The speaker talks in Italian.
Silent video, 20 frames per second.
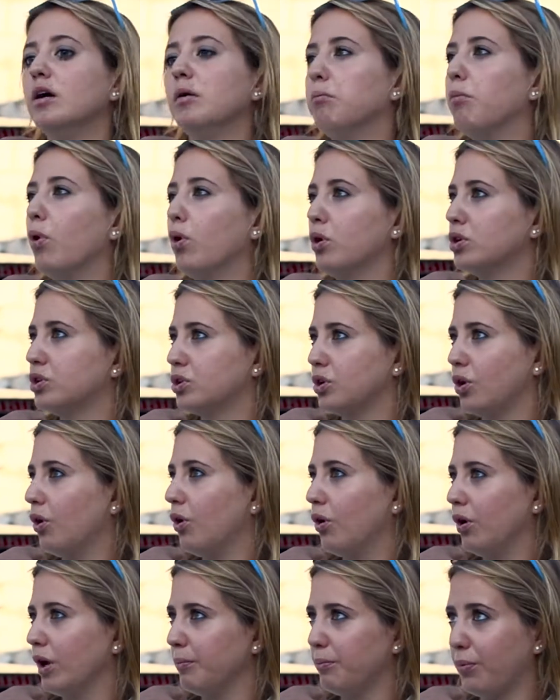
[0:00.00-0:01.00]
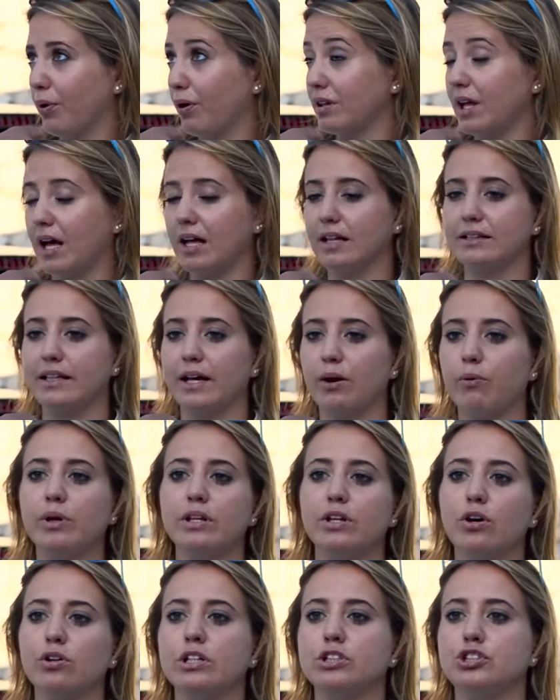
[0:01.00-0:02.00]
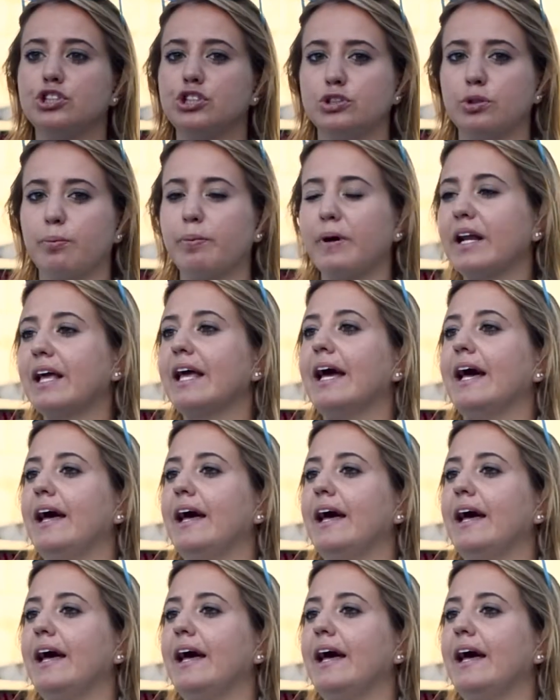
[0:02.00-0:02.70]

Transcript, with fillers: molto importante, quindi ho deciso perché